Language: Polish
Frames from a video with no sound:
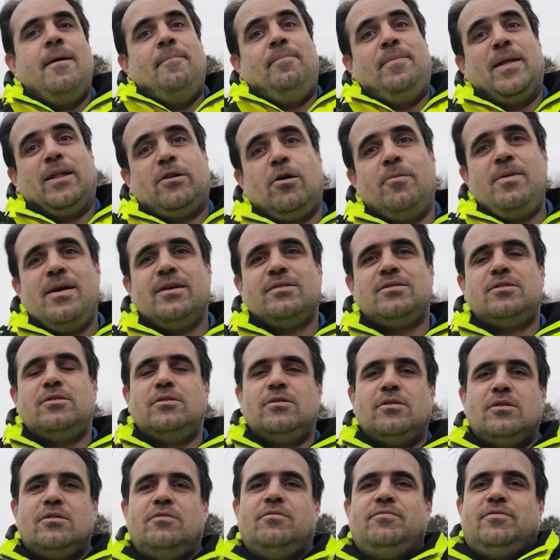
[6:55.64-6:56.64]
Natomiast
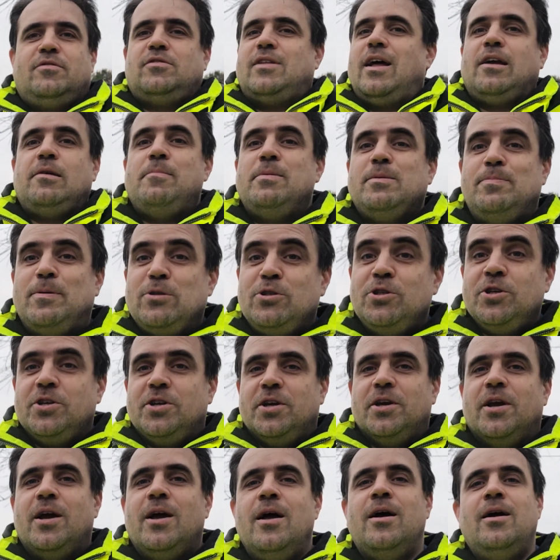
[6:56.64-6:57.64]
no, to tak bezpieczniki.